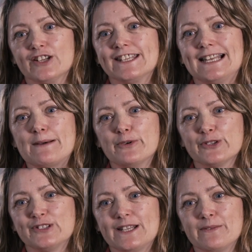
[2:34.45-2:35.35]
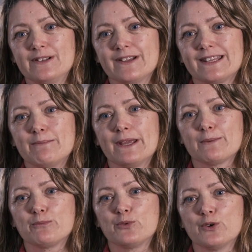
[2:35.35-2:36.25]
cogner à la porte de la Ville de Québec
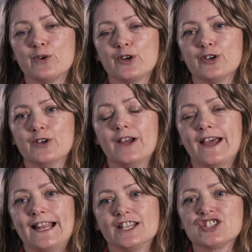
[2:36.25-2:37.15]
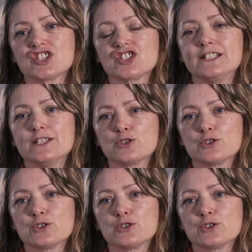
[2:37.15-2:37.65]
pour aller chercher des